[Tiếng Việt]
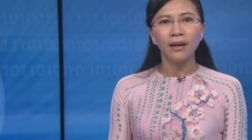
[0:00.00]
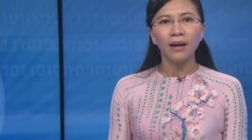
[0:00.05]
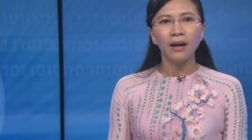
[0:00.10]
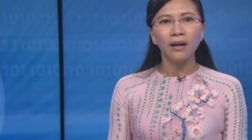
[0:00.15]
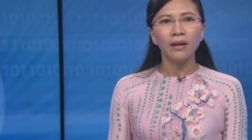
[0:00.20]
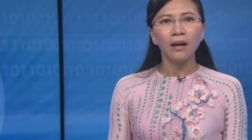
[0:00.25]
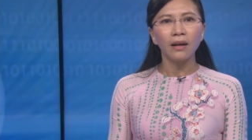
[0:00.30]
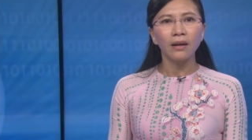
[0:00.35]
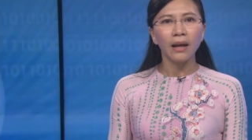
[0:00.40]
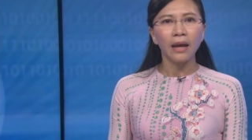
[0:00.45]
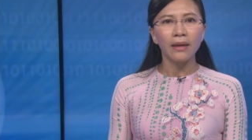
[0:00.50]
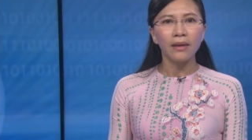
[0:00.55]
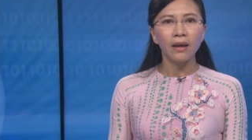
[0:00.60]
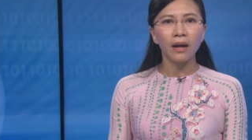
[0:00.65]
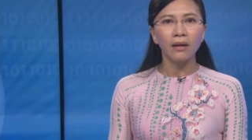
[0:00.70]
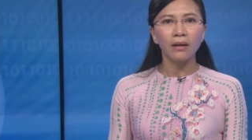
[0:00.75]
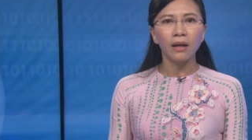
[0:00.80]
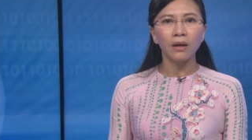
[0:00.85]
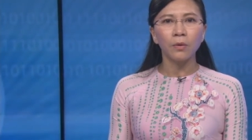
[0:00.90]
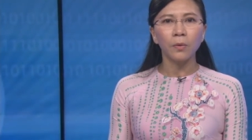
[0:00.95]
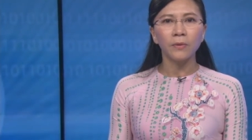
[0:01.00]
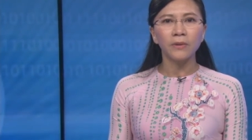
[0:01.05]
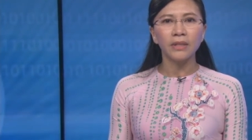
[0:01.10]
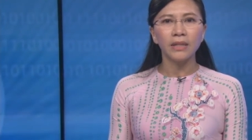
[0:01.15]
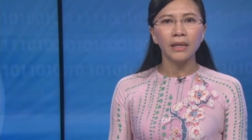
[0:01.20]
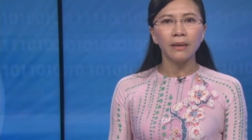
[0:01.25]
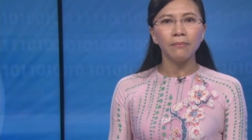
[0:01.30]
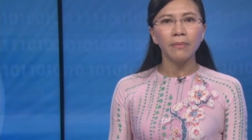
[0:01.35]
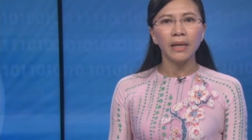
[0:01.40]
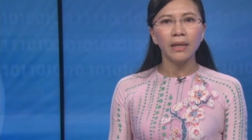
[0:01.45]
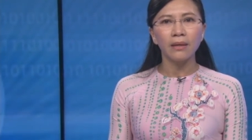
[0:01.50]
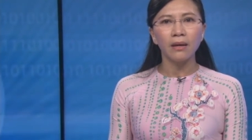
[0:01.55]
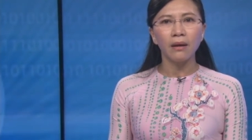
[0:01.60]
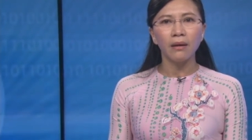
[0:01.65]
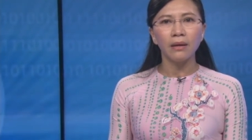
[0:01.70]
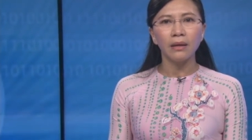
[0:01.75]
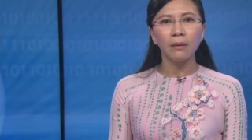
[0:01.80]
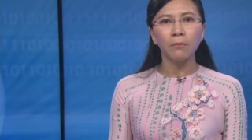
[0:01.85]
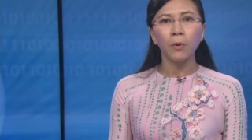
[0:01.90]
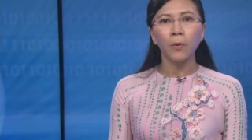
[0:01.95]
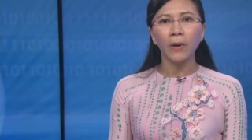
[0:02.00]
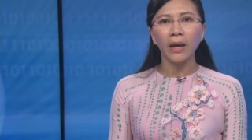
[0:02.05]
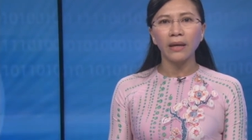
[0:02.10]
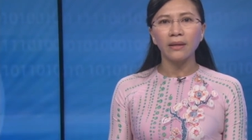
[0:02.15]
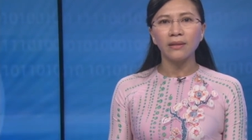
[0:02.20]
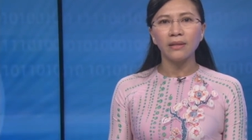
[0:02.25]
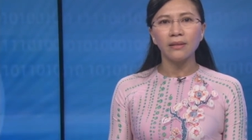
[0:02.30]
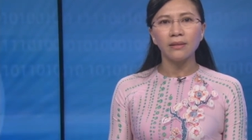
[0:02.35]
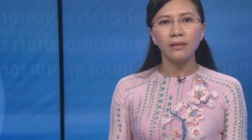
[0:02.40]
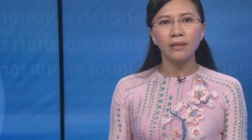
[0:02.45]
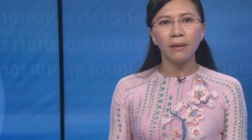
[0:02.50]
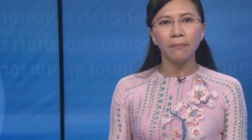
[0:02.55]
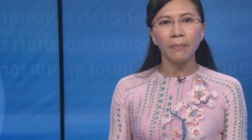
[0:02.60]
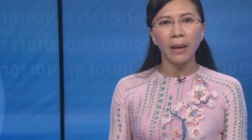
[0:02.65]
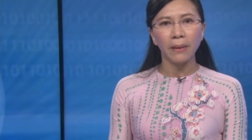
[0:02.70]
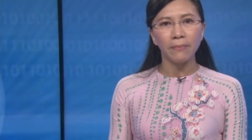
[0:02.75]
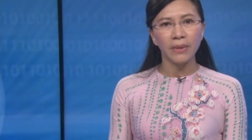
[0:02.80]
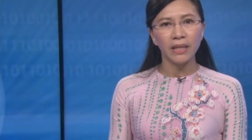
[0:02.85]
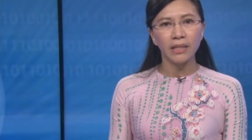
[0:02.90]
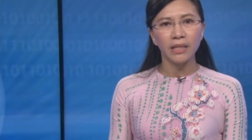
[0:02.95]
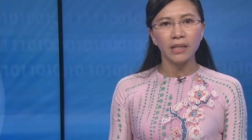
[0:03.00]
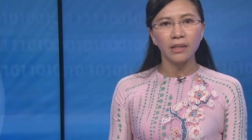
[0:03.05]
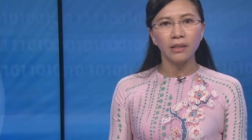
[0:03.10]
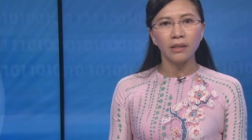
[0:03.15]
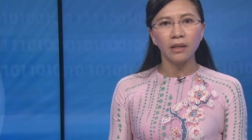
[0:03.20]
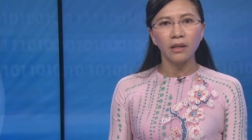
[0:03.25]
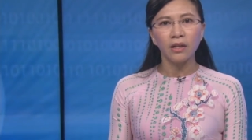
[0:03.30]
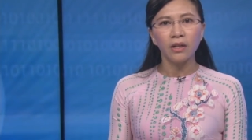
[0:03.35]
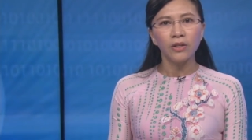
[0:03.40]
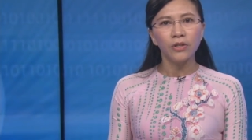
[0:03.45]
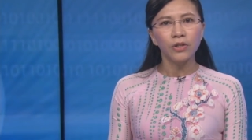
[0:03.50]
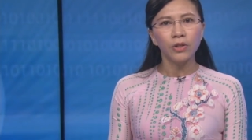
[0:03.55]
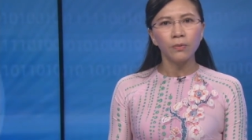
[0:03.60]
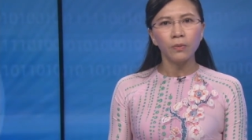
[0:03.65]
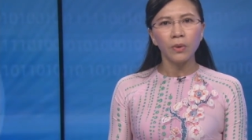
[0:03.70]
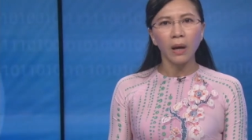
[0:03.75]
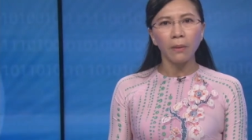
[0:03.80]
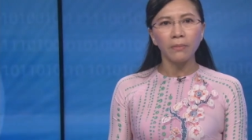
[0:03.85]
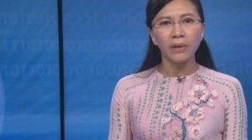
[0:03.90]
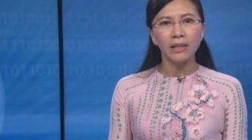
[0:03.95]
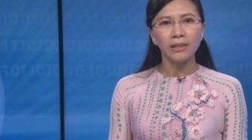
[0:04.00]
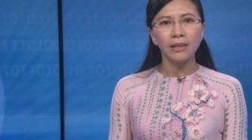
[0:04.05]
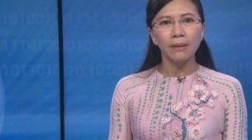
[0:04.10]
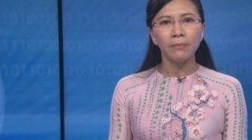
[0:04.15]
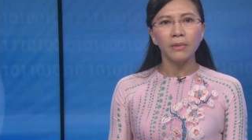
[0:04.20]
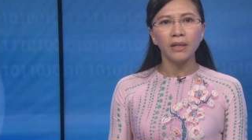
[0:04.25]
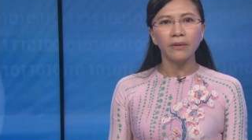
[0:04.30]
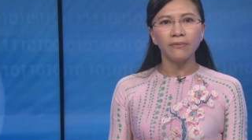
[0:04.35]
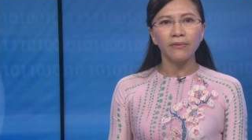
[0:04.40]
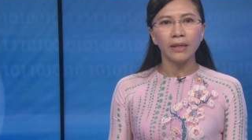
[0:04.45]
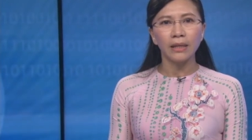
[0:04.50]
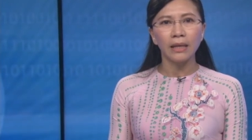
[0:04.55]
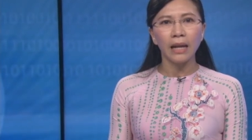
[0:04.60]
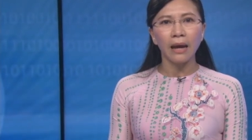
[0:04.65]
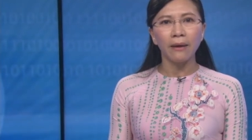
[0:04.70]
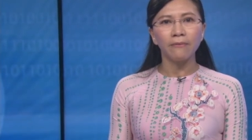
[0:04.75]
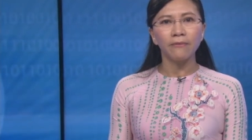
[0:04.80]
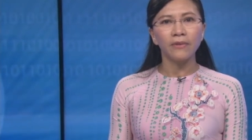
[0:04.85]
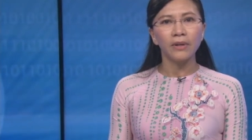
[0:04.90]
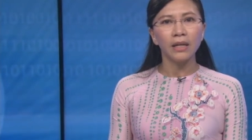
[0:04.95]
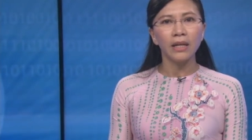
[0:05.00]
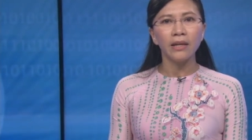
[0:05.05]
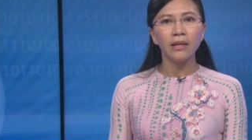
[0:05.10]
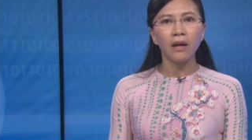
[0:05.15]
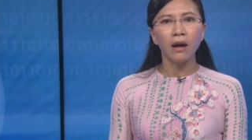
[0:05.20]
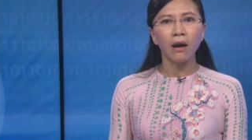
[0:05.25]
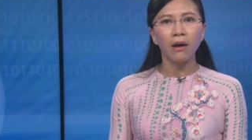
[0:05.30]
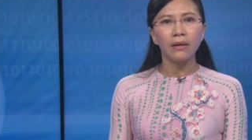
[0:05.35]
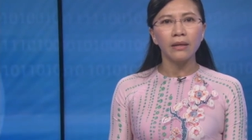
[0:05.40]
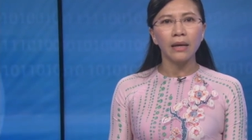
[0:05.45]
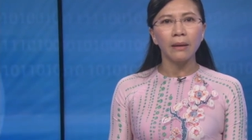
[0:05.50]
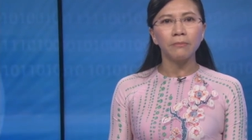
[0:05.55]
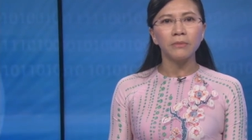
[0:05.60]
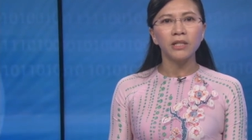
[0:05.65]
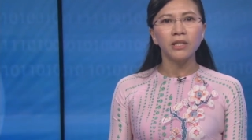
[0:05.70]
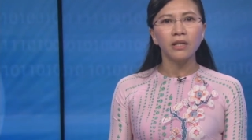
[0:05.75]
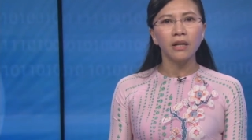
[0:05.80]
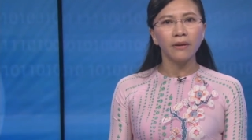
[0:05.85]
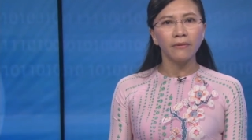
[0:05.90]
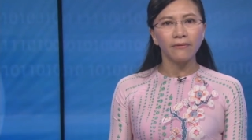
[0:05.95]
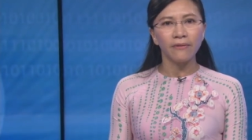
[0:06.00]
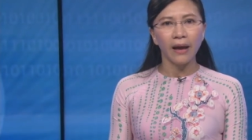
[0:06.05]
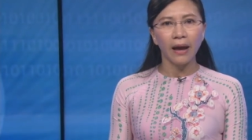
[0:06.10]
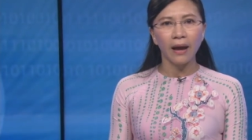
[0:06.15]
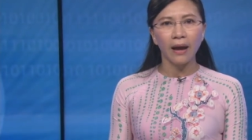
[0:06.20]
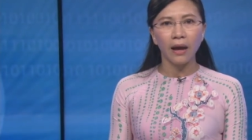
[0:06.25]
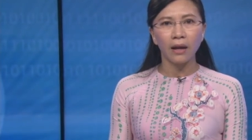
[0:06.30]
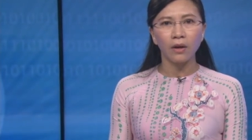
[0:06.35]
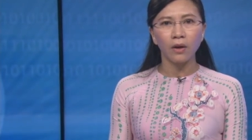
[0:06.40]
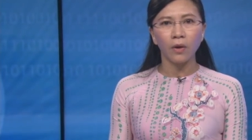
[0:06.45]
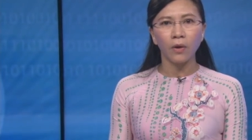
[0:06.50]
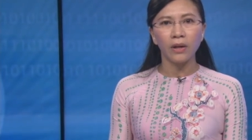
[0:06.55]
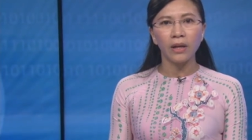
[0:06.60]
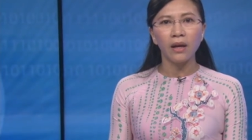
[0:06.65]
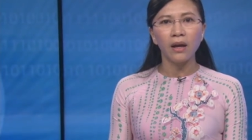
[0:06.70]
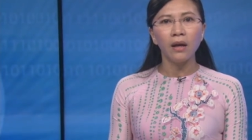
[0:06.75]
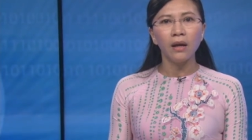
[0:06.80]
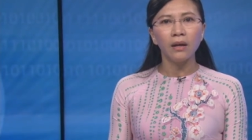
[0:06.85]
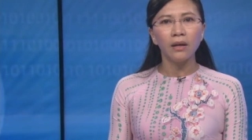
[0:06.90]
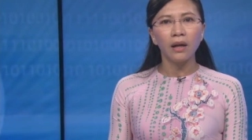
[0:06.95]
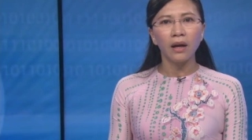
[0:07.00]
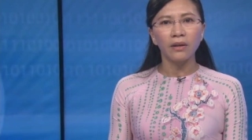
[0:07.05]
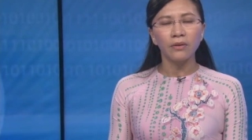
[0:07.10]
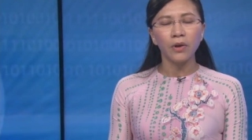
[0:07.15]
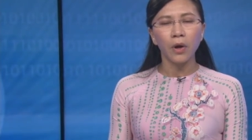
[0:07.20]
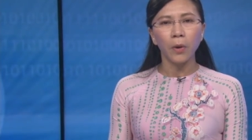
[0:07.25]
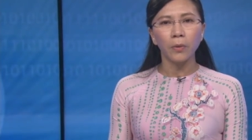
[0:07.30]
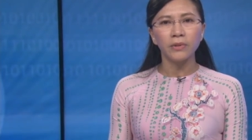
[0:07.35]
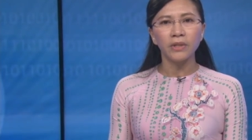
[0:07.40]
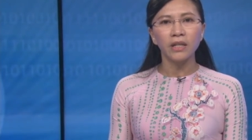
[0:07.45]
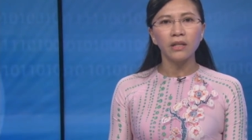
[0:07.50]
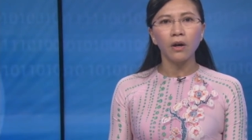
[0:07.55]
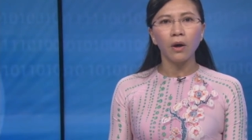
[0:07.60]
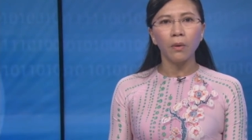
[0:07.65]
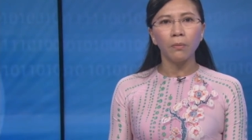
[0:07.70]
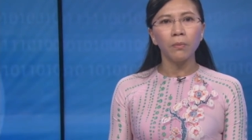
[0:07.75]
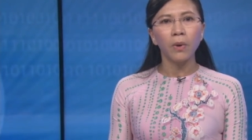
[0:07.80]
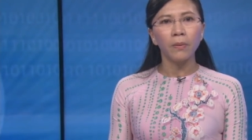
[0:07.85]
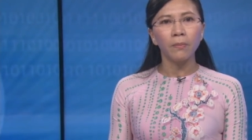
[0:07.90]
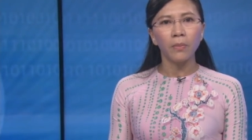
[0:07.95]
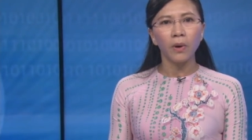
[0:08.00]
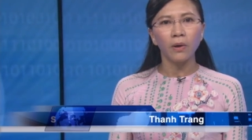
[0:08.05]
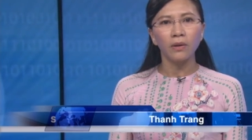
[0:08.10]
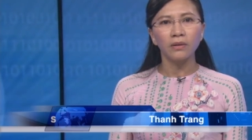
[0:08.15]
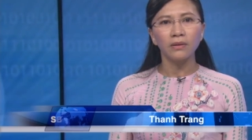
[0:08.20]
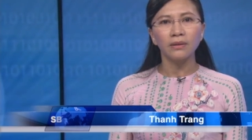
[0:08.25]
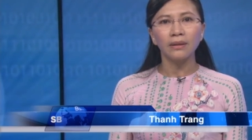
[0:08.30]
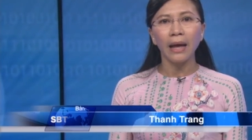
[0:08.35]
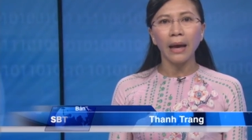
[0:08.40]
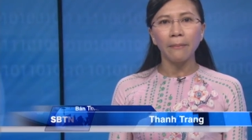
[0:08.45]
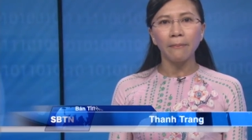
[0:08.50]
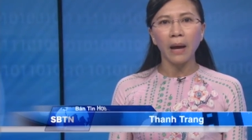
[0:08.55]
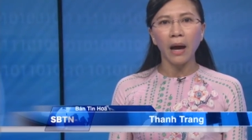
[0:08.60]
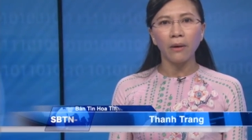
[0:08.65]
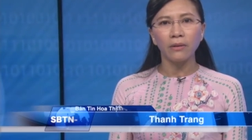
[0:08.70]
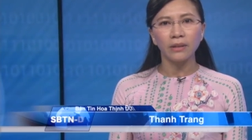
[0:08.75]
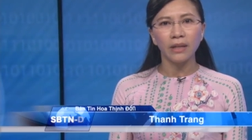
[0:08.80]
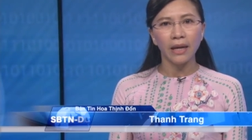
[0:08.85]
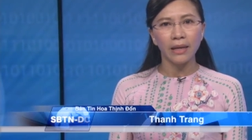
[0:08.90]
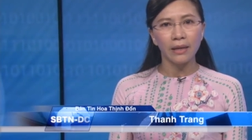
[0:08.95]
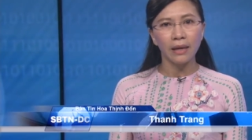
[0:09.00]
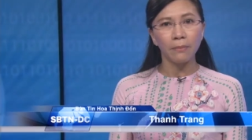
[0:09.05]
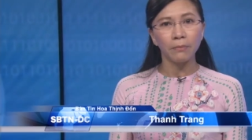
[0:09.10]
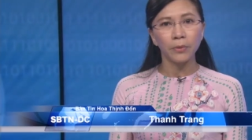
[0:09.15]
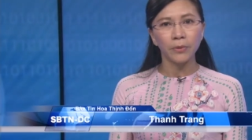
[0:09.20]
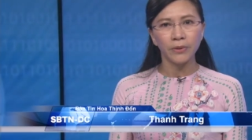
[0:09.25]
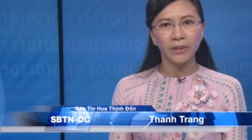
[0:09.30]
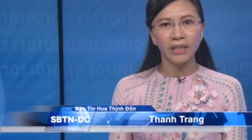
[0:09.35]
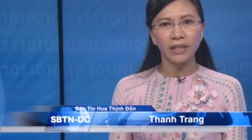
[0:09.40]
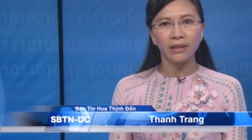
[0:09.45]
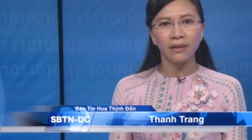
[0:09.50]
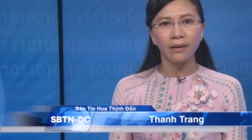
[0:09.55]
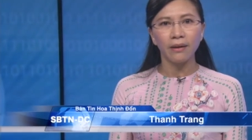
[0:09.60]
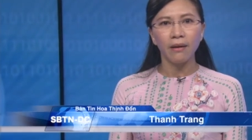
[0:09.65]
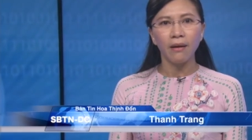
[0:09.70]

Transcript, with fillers: Gần đây nhất là cuộc chiến biên giới năm 1979, Trung Cộng đã xâm lược Việt Nam với lý do nhằm trừng phạt Hà Nội, lật đổ chế độ Pol Pot tàn bạo tại Campuchia.